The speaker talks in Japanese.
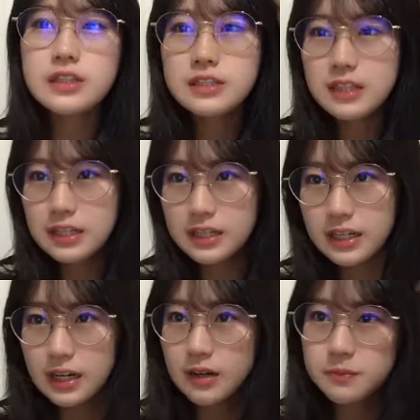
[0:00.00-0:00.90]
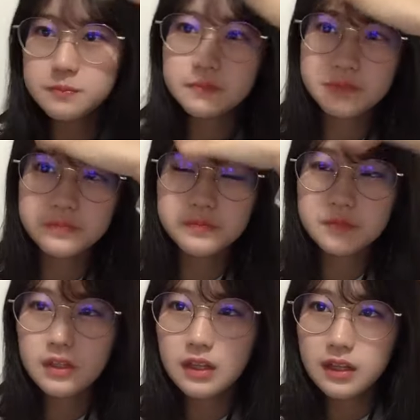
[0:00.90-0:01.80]
ちょっともうちょい余韻に浸り
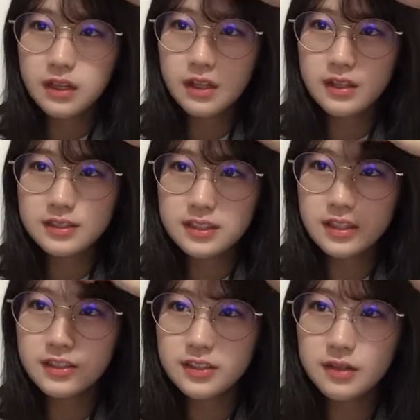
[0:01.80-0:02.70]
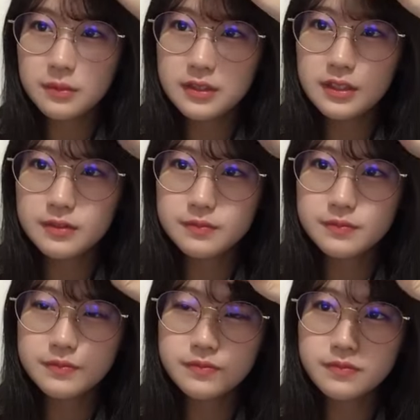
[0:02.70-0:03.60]
ながら明
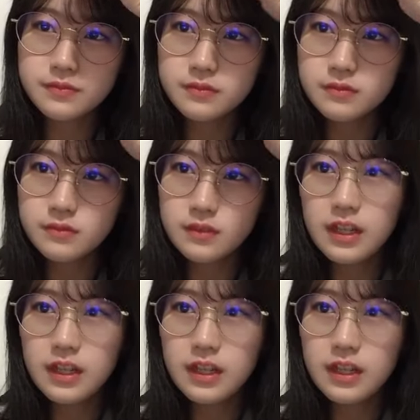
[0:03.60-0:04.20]
日ぐらいまで